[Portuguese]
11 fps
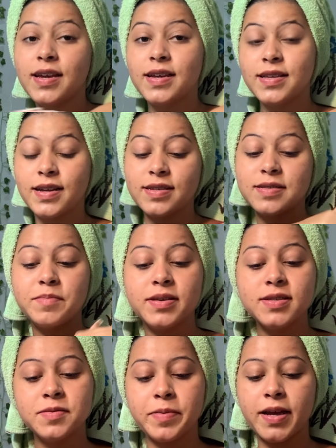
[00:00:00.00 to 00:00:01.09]
e nas
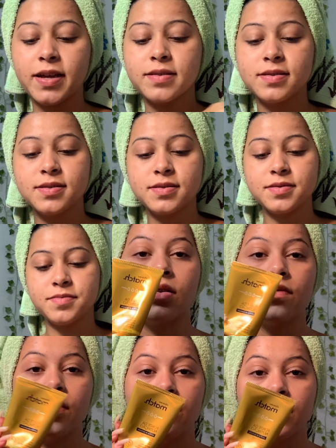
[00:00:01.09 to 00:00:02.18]
minhas pernas.
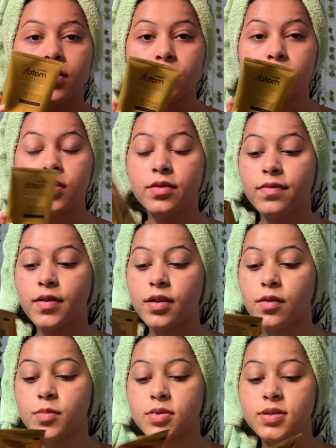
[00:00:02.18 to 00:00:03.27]
Eu vou vir com o livinho
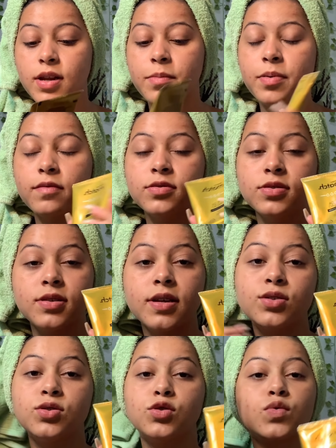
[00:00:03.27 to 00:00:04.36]
que eu mostrei pra
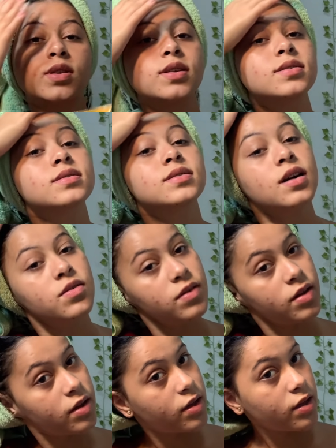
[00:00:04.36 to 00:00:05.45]
vocês de nutrição
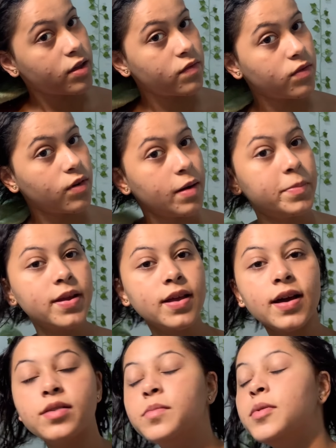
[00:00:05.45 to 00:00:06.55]
e vou
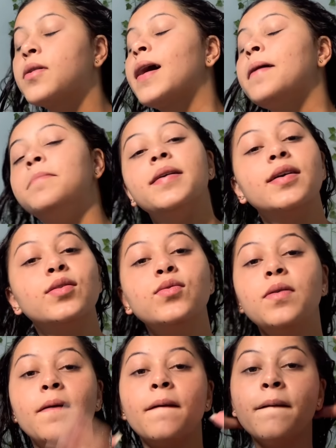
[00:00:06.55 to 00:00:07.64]
aplicar no meu
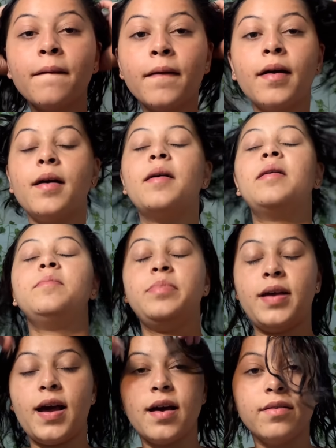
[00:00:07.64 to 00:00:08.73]
cabelo
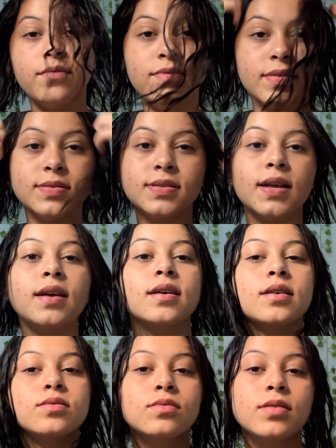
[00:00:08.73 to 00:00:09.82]
pra vir
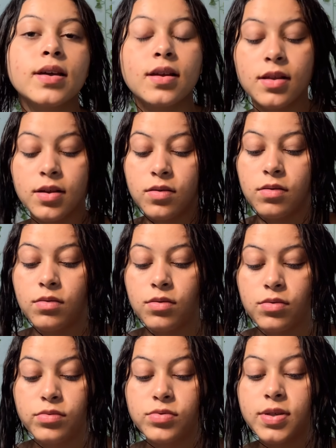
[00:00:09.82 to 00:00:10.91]
secando ele com
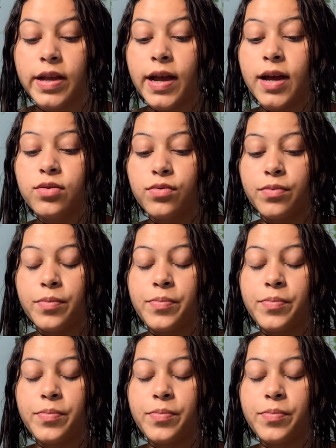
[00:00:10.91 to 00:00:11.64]
um secador.